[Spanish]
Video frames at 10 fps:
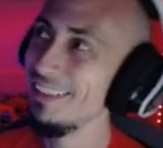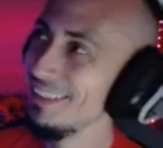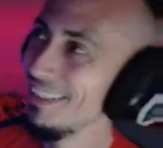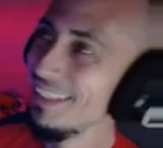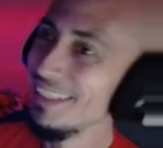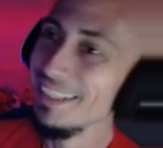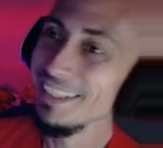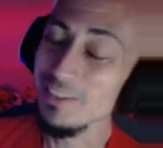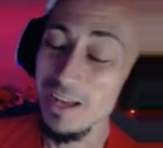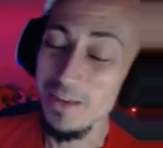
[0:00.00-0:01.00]

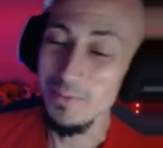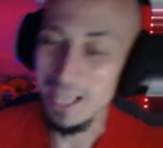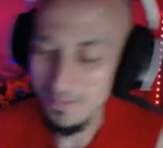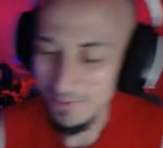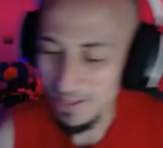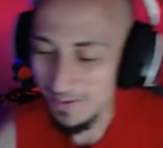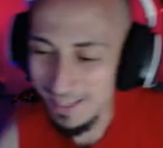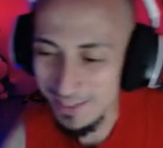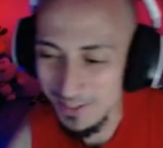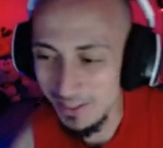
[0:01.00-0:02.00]
Tengo una memoria de P, de verdad
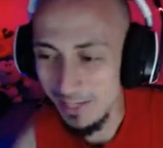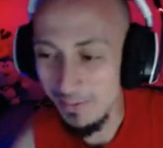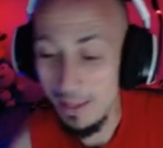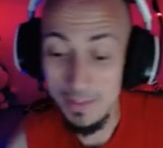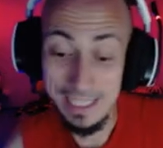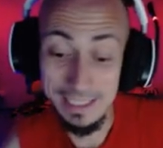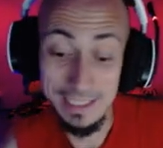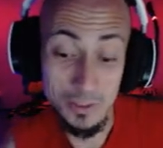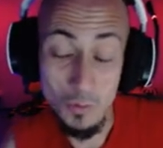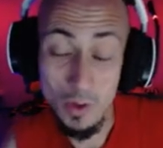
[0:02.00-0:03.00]
que soy terrible. Además, cartas
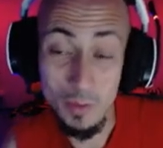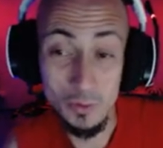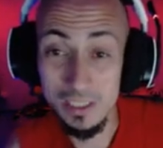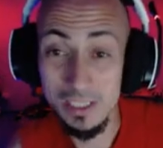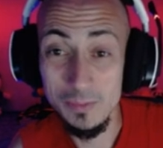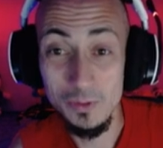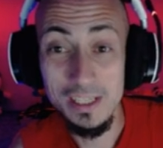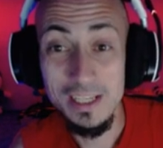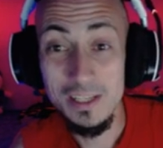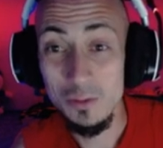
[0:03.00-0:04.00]
que he jugado muchísimo
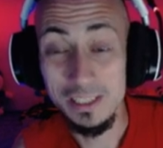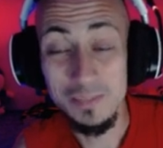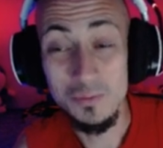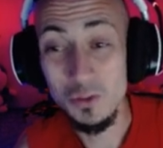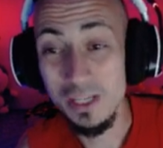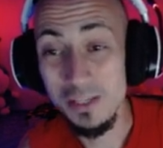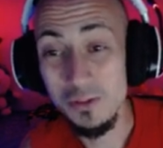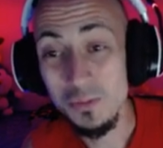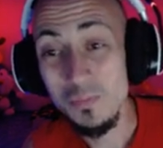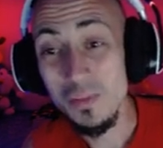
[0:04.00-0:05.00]
durante muchos
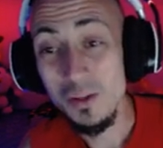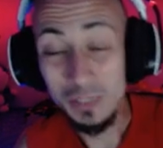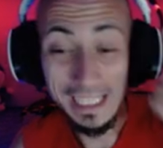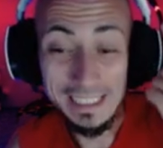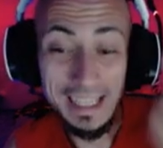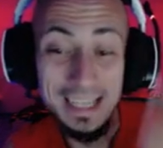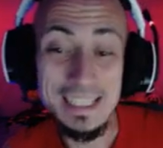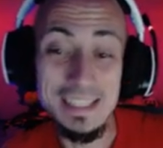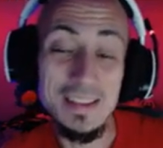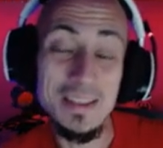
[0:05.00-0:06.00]
años. Otra carta de las que
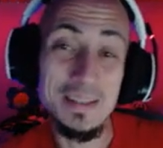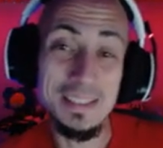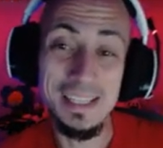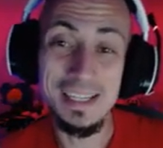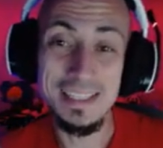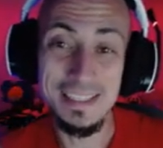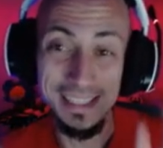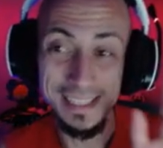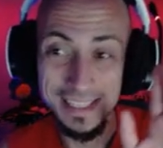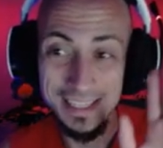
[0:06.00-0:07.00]
enderezaban tierras,
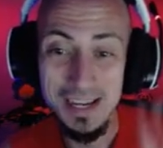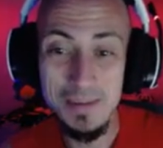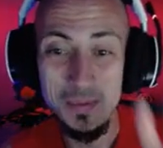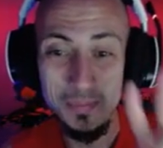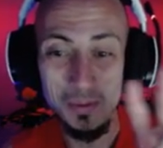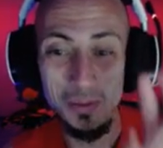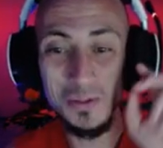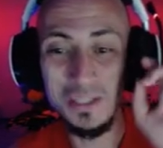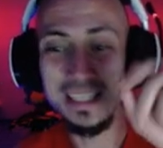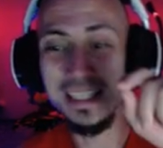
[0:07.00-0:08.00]
Snap, por
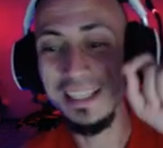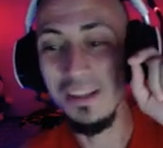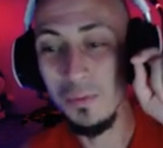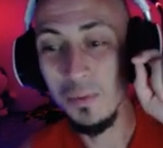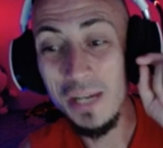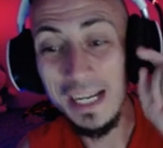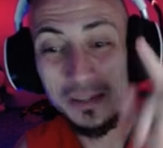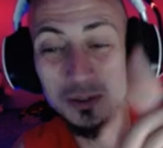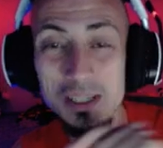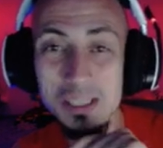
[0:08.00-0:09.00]
dos, instantáneo, devuelve una
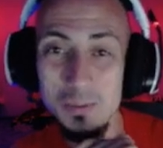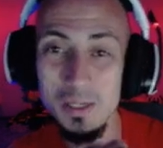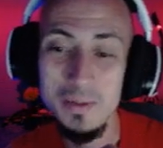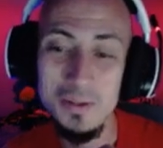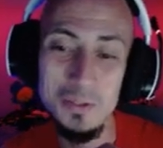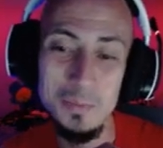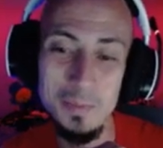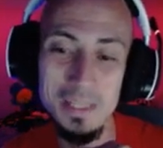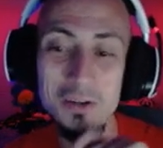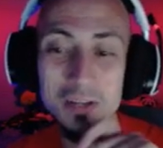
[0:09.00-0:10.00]
criatura objetivo a la mano de su
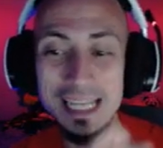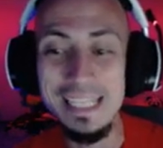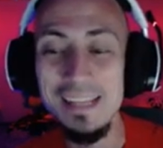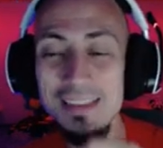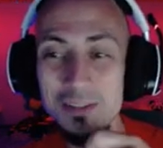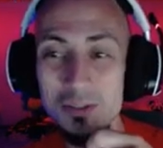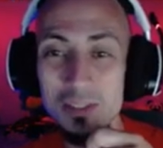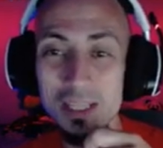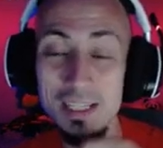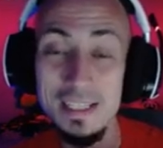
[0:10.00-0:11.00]
propietario, enderezas dos
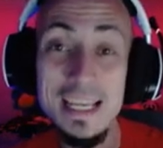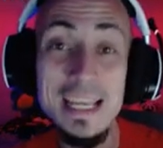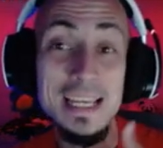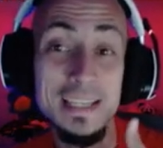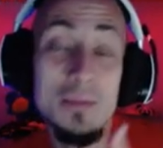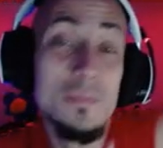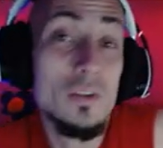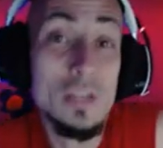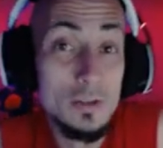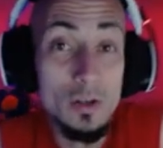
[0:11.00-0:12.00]
tierras. o
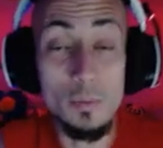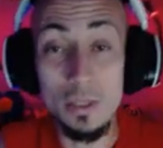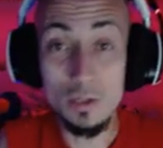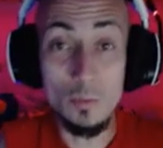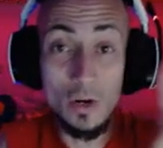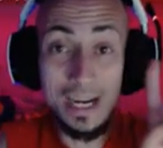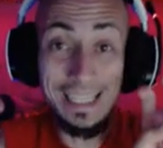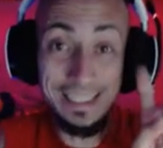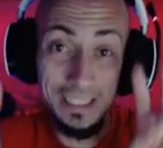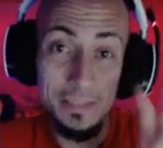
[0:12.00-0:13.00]
sea, es, como
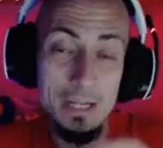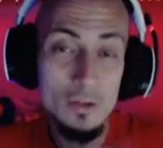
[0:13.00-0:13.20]
gratis, ¿vale?